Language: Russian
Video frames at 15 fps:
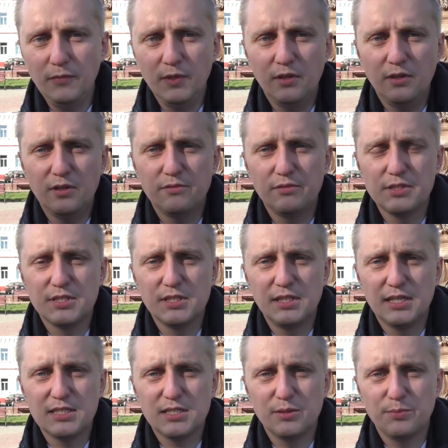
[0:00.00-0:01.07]

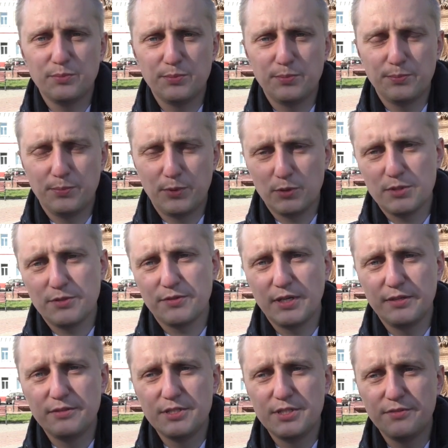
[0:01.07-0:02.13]
вакцинации против
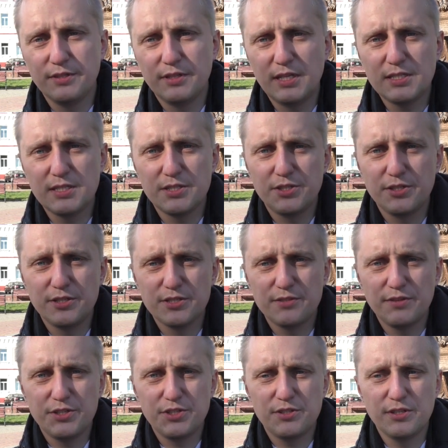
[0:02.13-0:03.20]
COVID-19, через
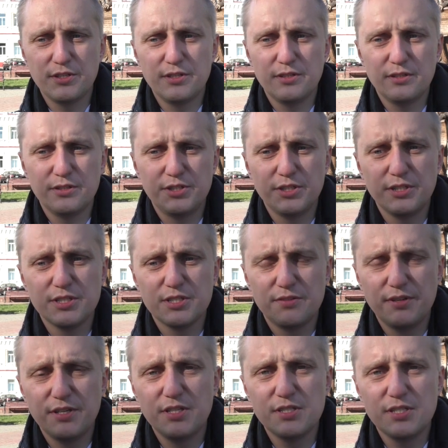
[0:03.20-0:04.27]
2-4, через
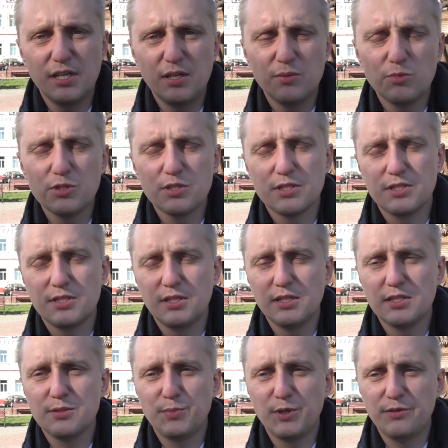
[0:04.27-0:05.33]
2 недели можно
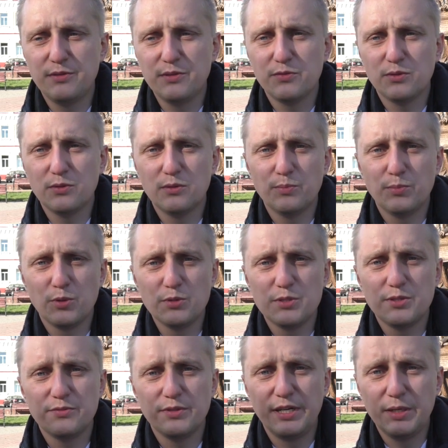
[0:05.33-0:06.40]
сделать прививку
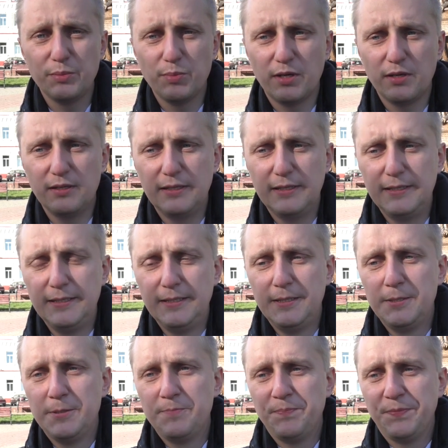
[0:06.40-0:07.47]
против гриппа.
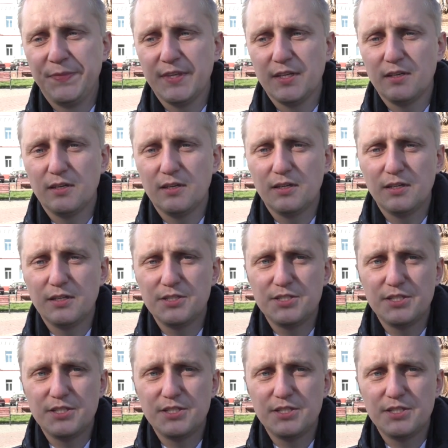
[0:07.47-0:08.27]
Э,